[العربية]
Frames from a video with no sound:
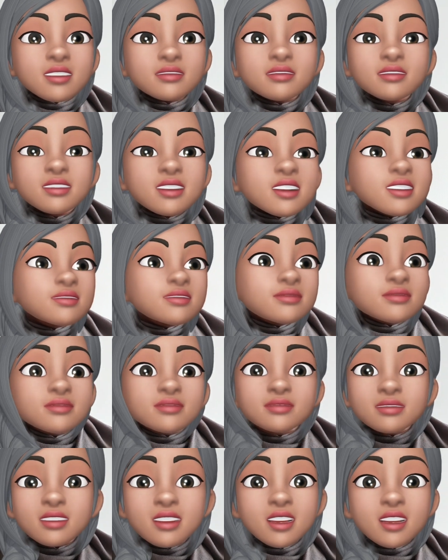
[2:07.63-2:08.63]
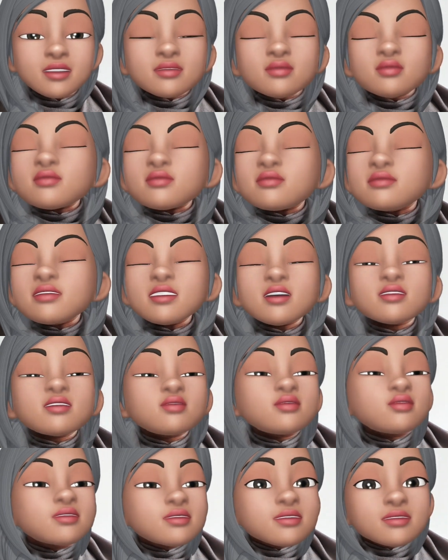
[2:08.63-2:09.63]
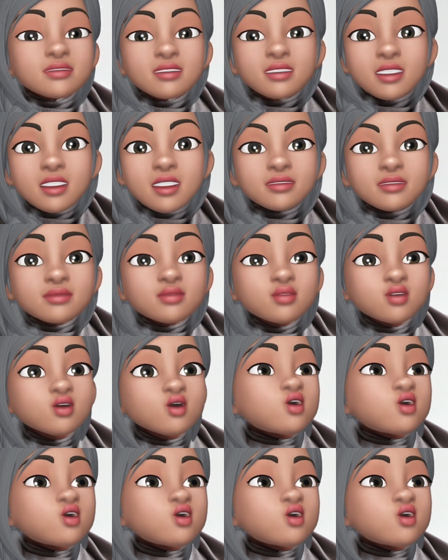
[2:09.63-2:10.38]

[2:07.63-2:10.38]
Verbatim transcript: ولكن فورنري إيه، ما وفاش بالوعد ديالو